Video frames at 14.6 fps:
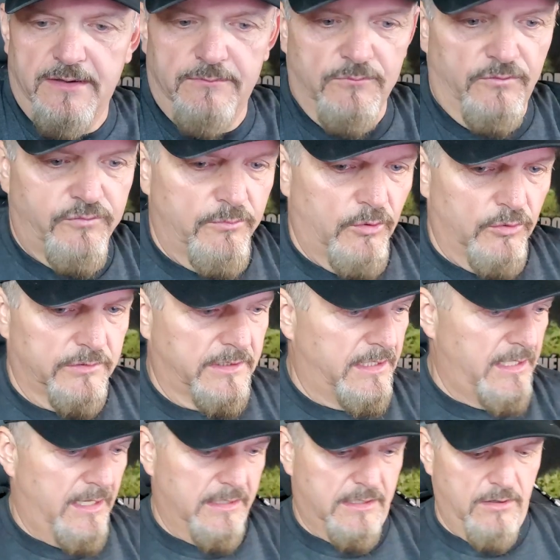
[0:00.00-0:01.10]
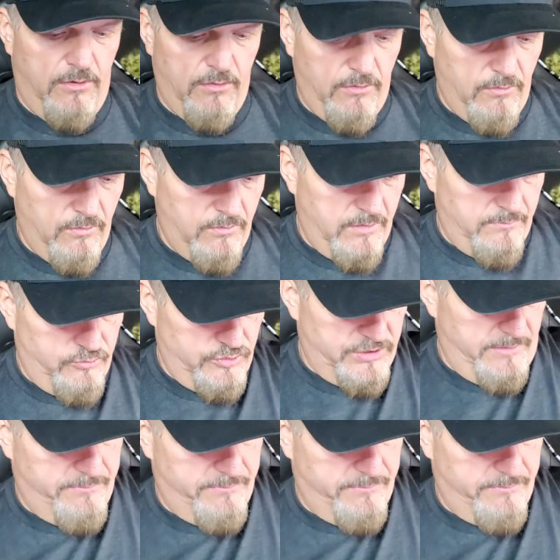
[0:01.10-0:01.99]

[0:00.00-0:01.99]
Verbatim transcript: je vais vous le montrer encore, bougez